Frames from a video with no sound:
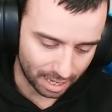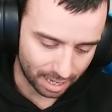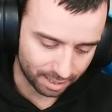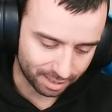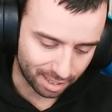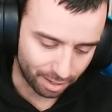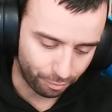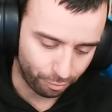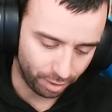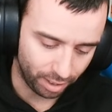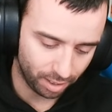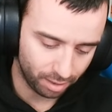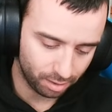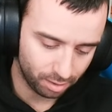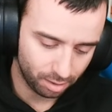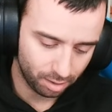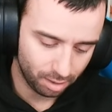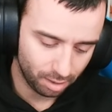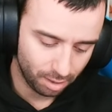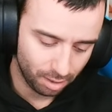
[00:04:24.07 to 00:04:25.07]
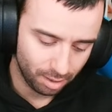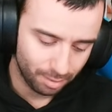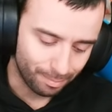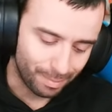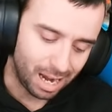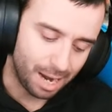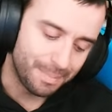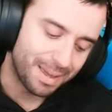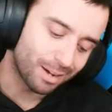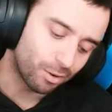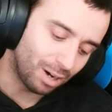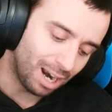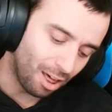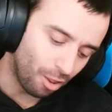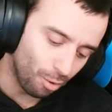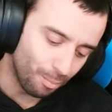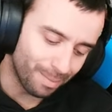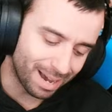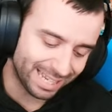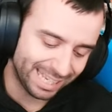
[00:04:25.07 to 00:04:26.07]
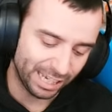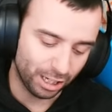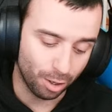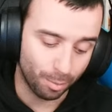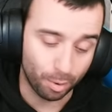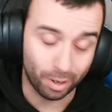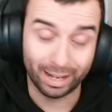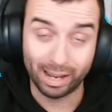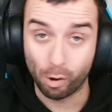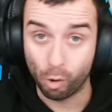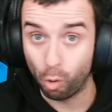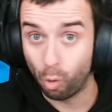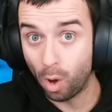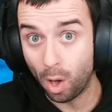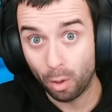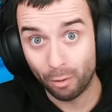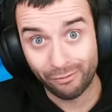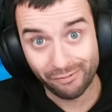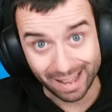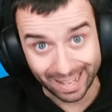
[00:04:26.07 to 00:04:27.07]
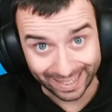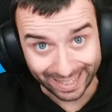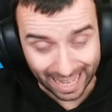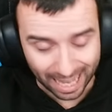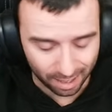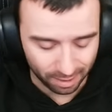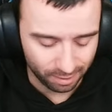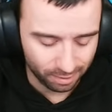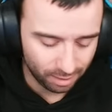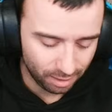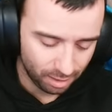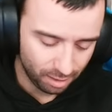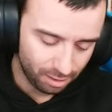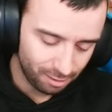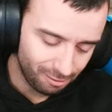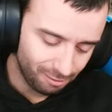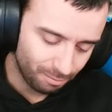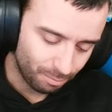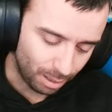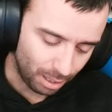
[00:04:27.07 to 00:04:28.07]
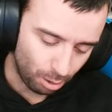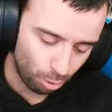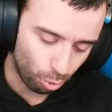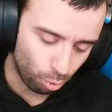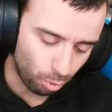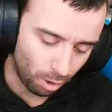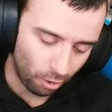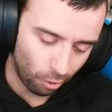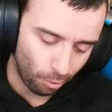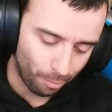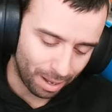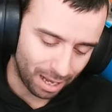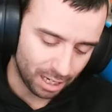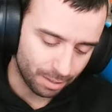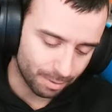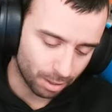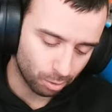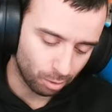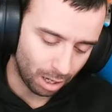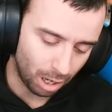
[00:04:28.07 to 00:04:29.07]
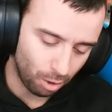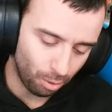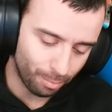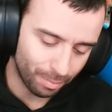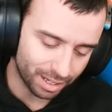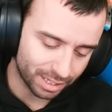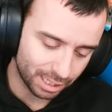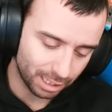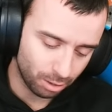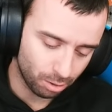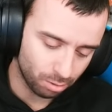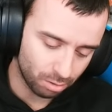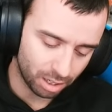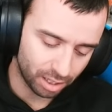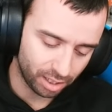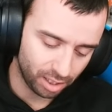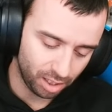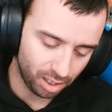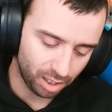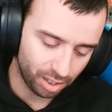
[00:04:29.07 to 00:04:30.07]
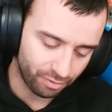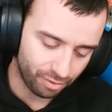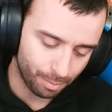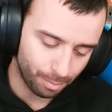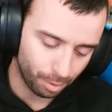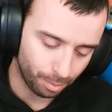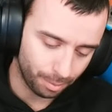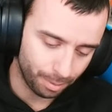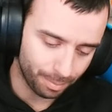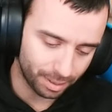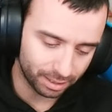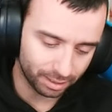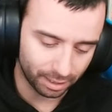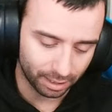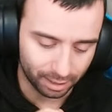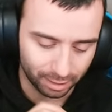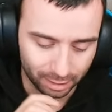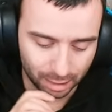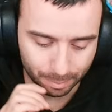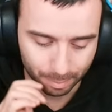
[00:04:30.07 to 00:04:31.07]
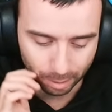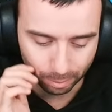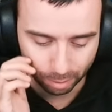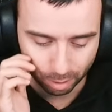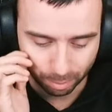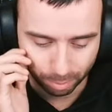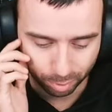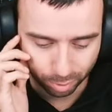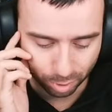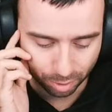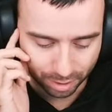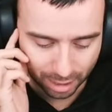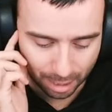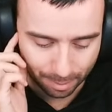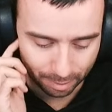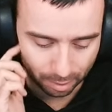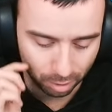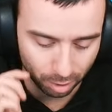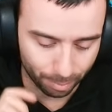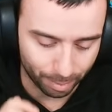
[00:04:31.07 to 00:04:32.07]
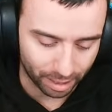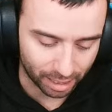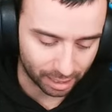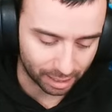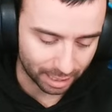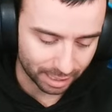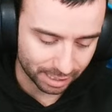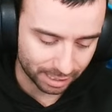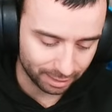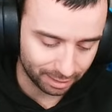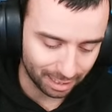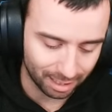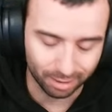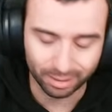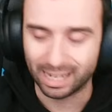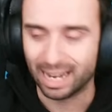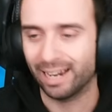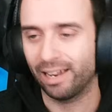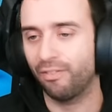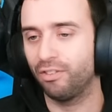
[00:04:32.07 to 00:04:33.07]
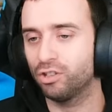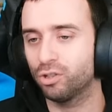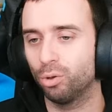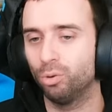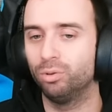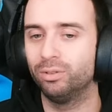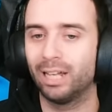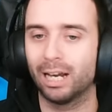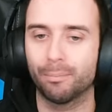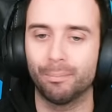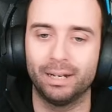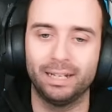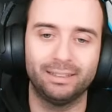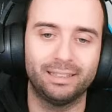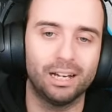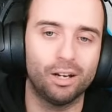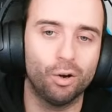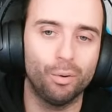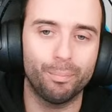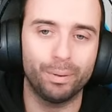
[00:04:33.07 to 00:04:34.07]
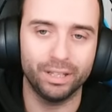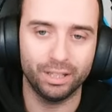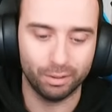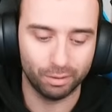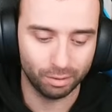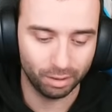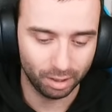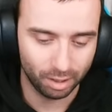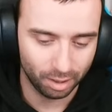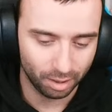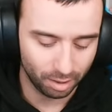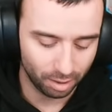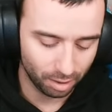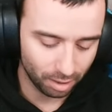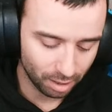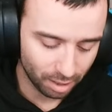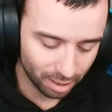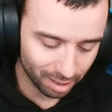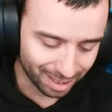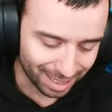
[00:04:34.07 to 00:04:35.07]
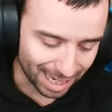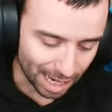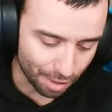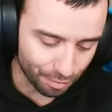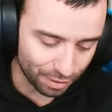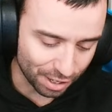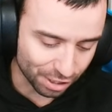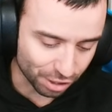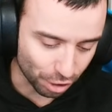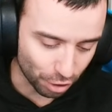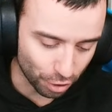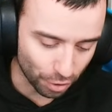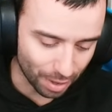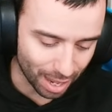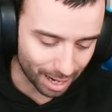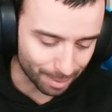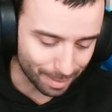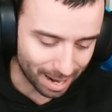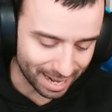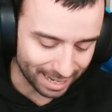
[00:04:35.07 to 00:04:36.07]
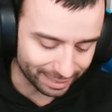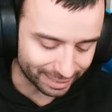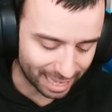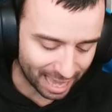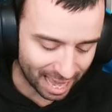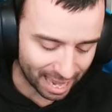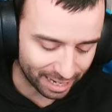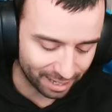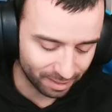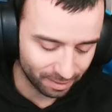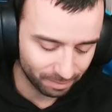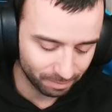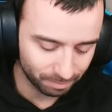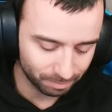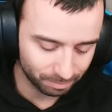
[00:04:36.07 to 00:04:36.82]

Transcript: Está fuera. Vale, me ha colado un básico porque lo he jugado fatal. Vale, lo he jugado mal y me ha colado un básico. Aquí F por mi parte, gente. Pero bueno, puño dinámico y para casita. O sea, ¿qué haces con un Darmanitan, compañero? ¿Qué haces con un Darmanitan?